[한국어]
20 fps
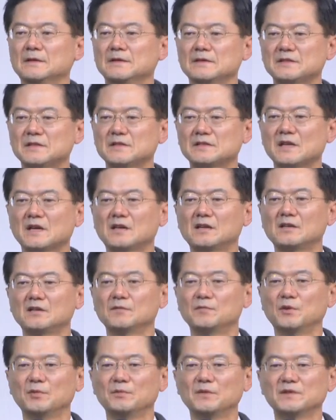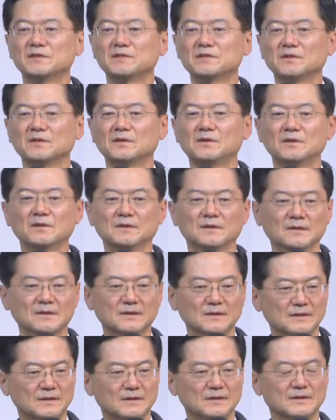세상을 보면서
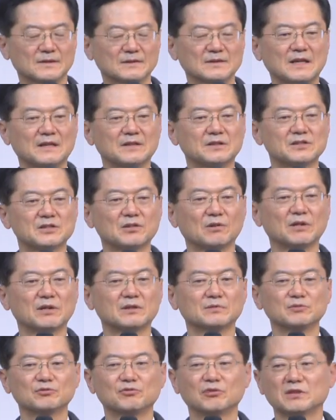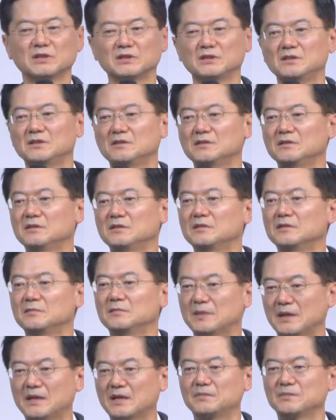어, 사는 저와 여러분 되기를
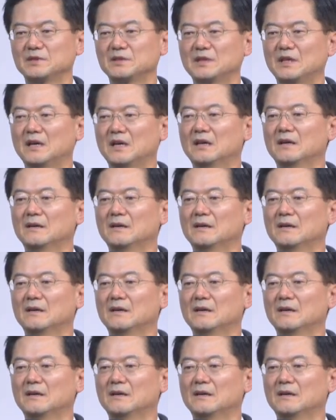바랍니다.